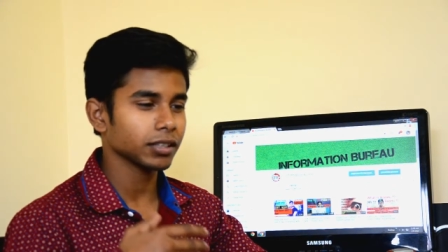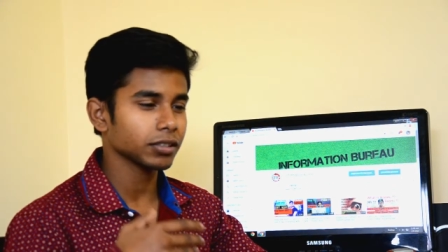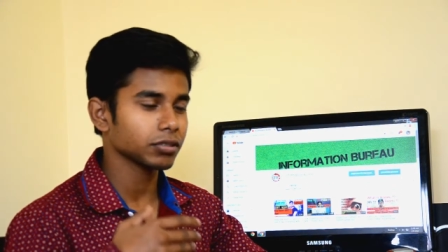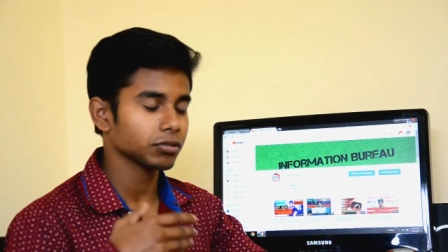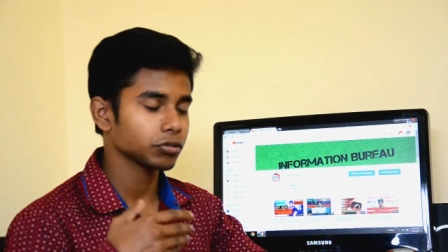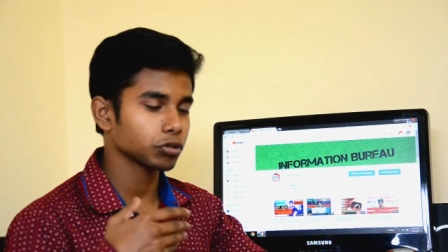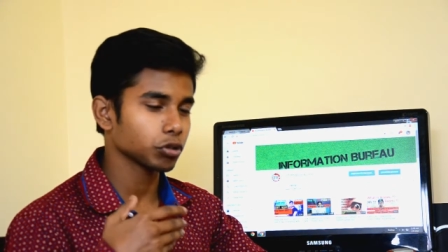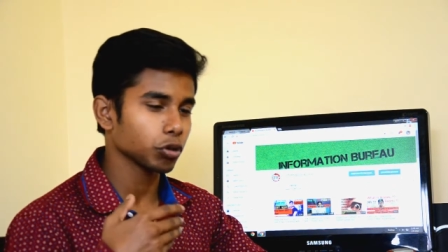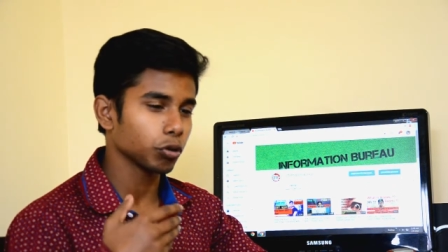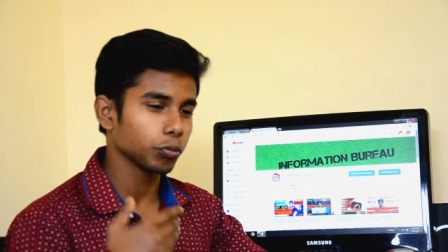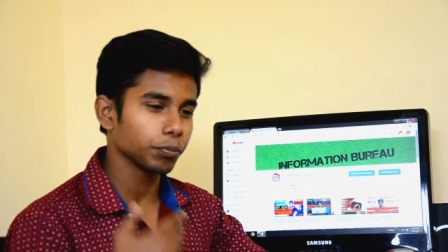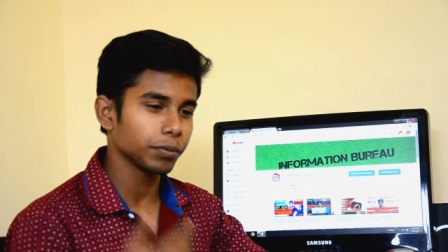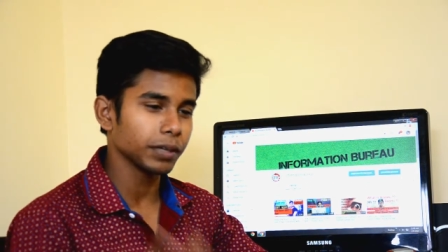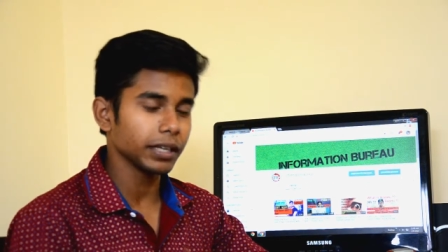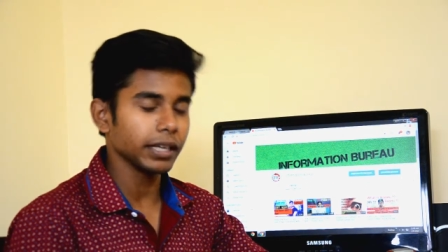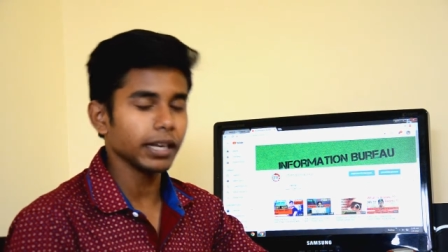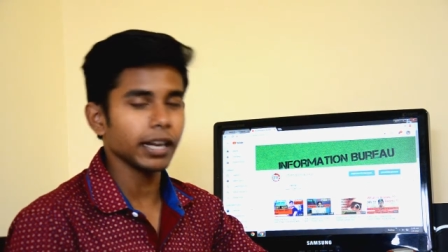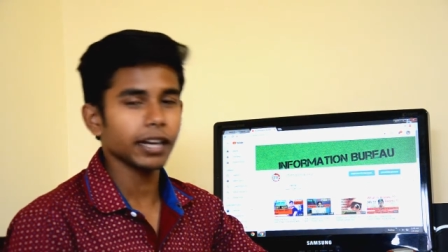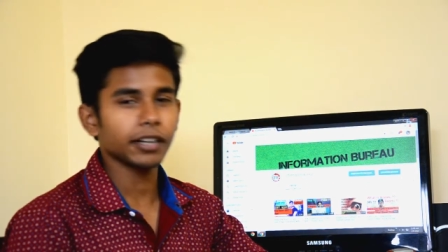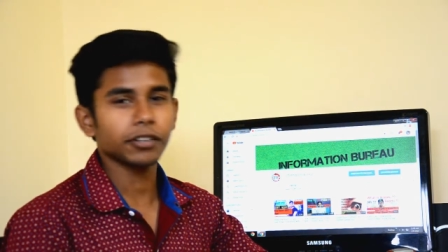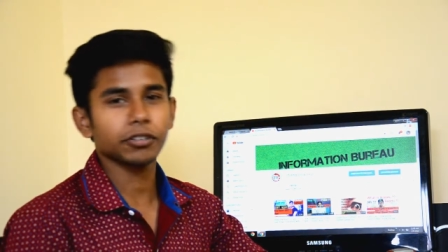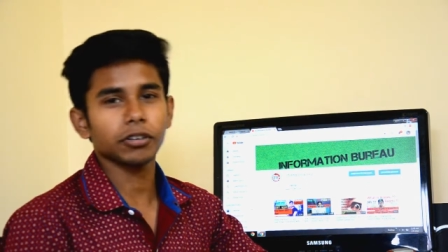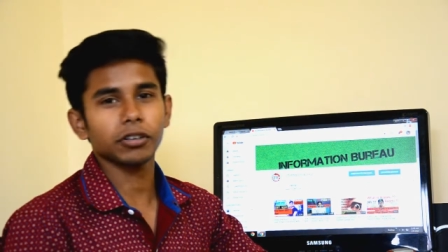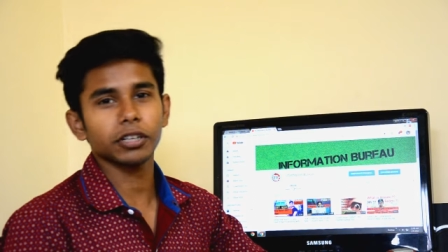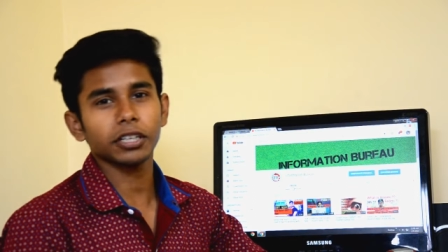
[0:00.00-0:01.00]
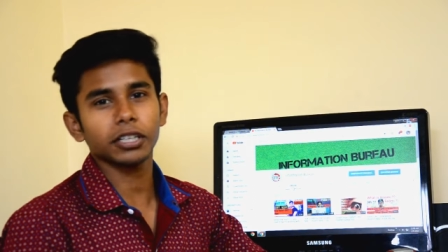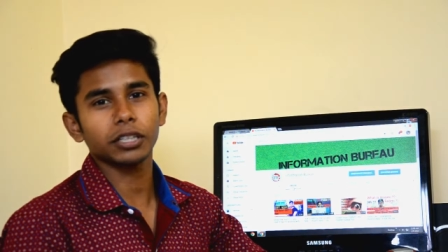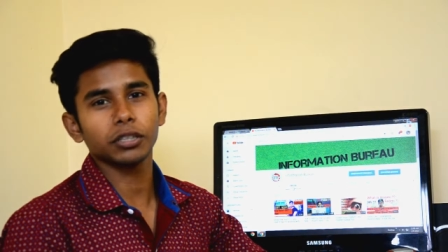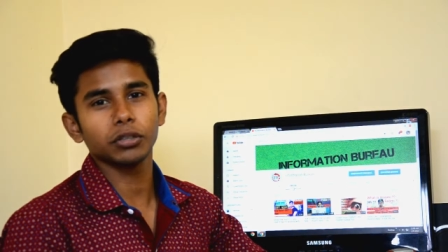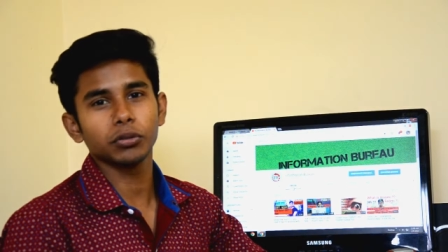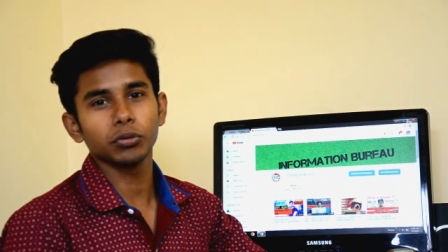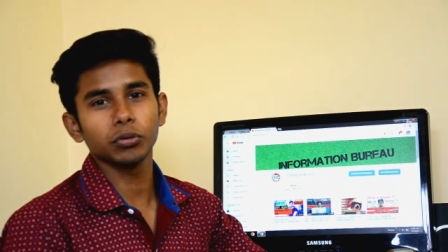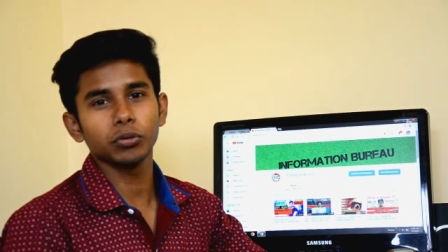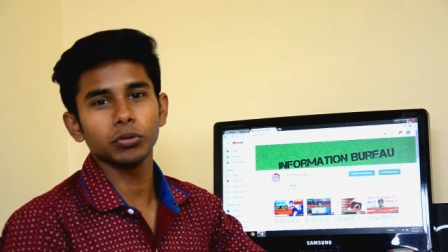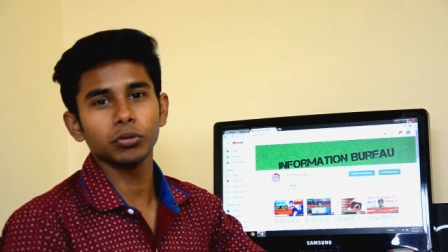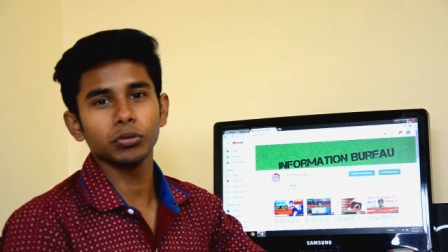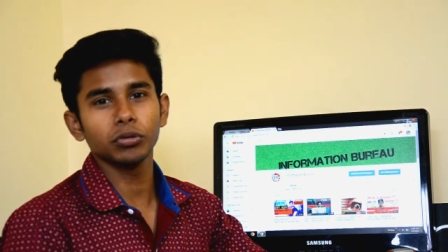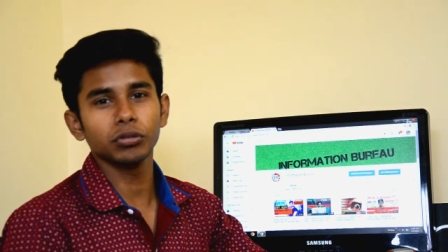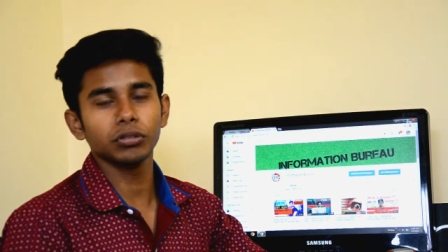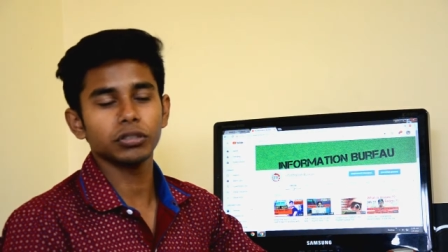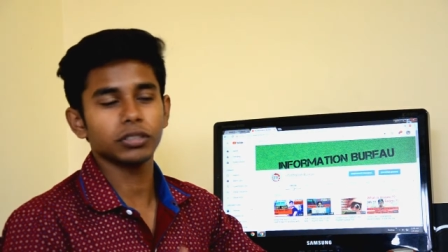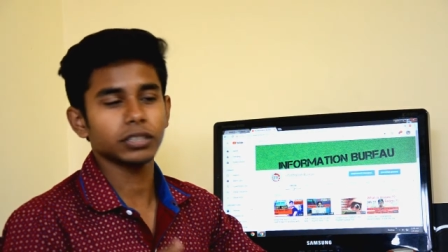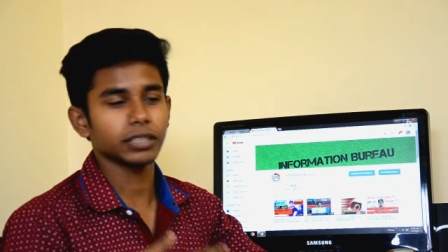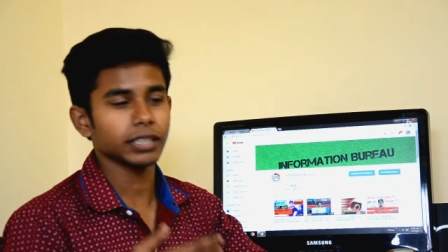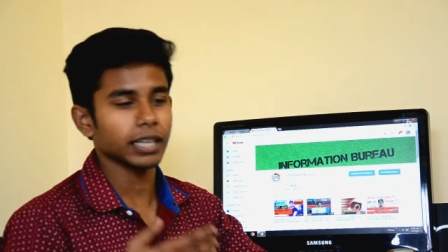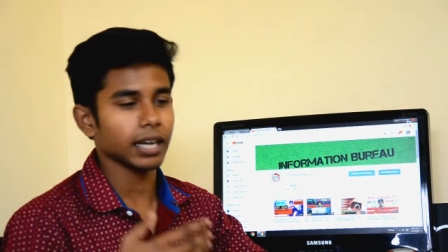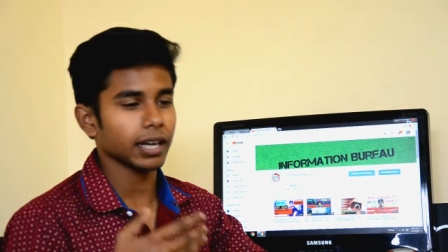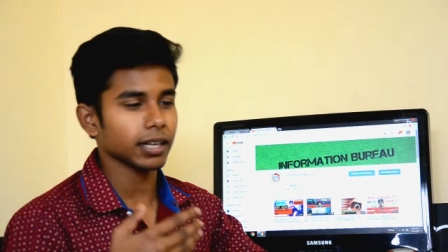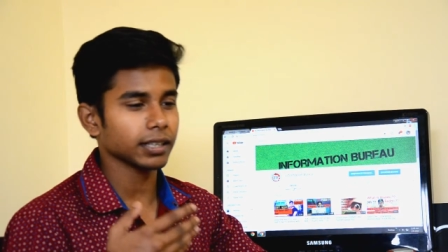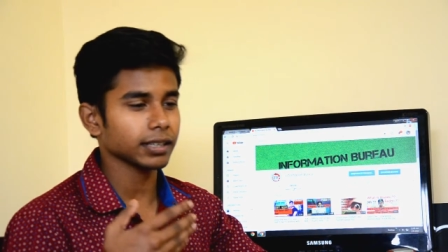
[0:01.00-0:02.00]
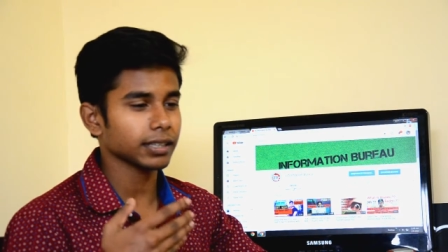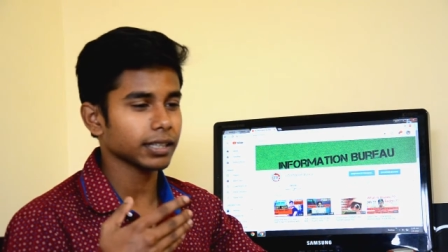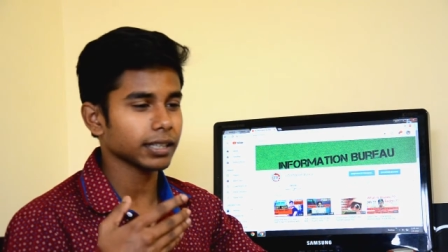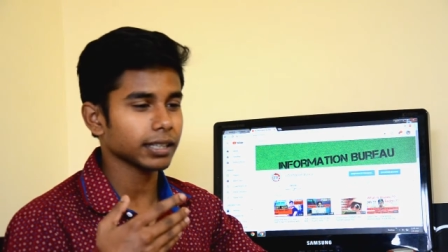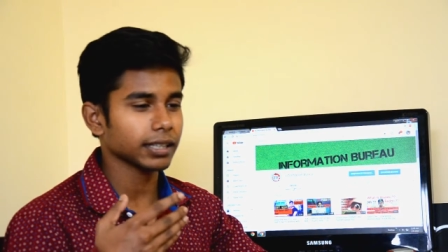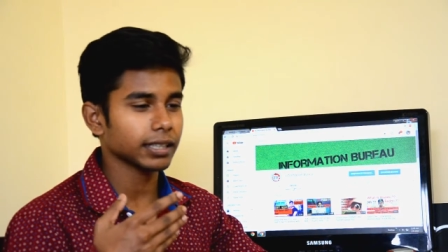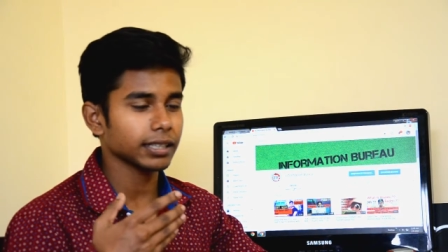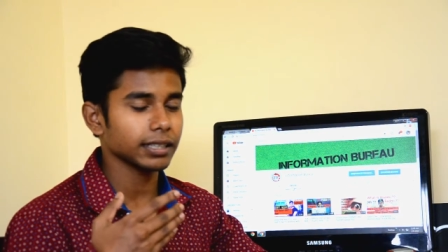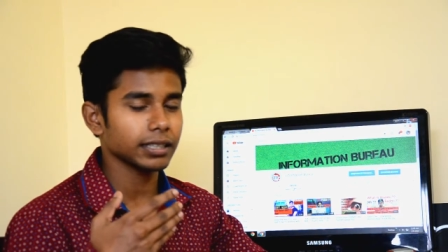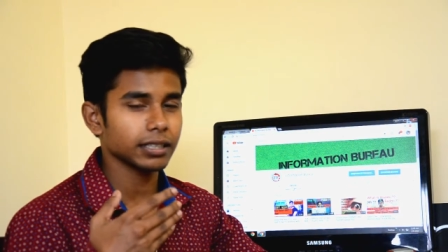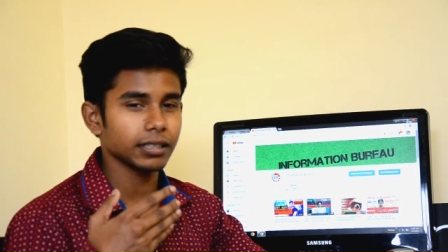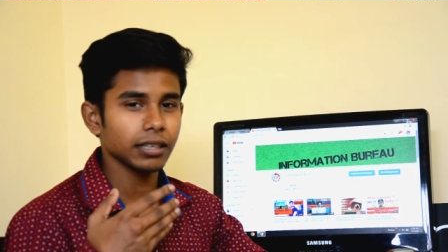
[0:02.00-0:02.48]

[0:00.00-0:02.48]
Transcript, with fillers: जो भी इलेक्ट्रॉनिक टूल्स यहाँ तक की